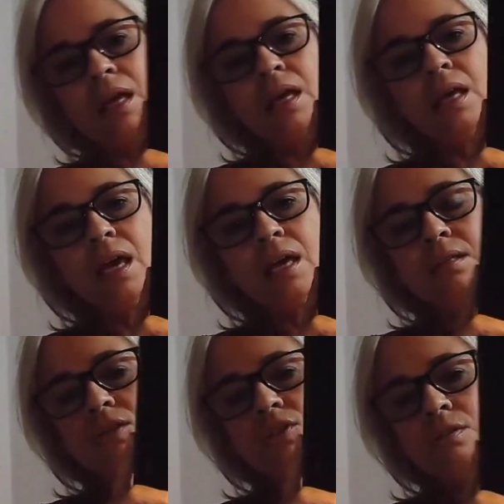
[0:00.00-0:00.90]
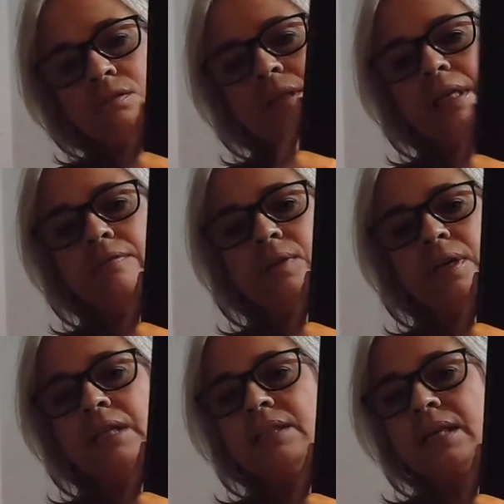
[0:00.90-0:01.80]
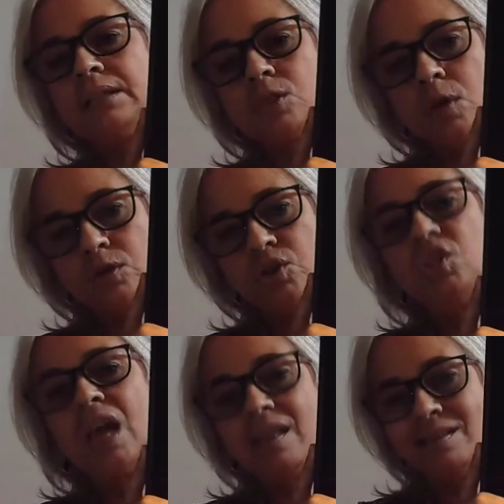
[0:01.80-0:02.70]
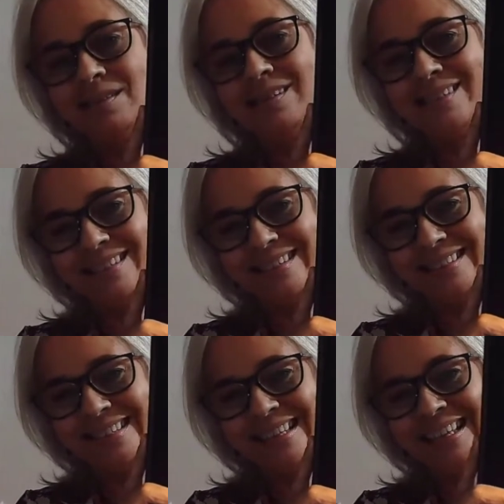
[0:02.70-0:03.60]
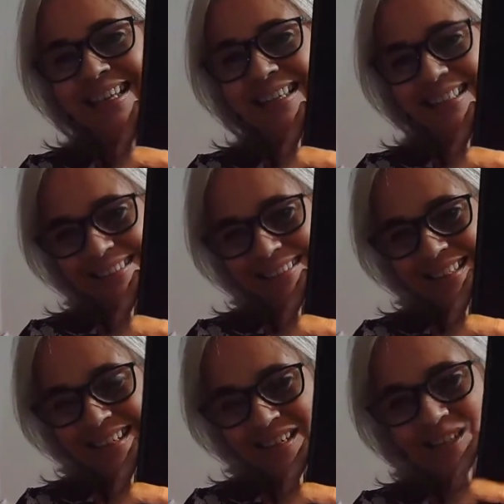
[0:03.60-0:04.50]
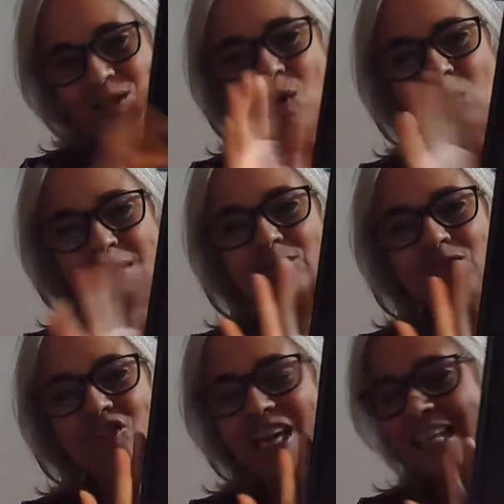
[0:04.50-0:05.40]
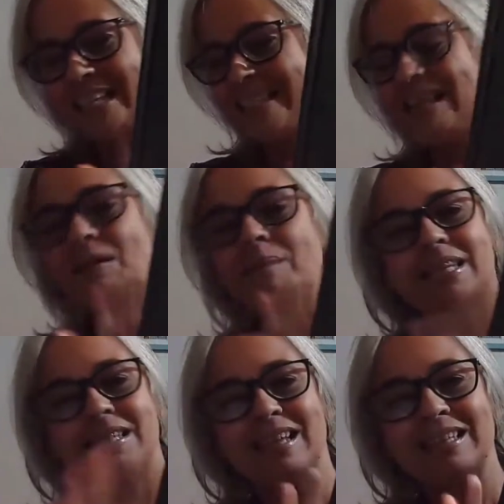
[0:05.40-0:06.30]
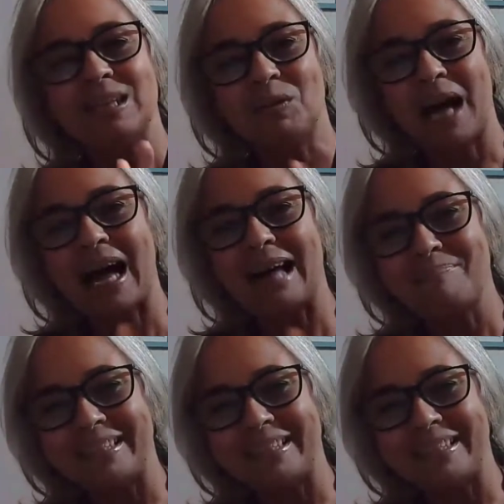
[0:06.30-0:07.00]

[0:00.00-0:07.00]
e esse livro aqui trata só de Gênesis. Só o livro de Gênesis, né? É uma apresentação rápida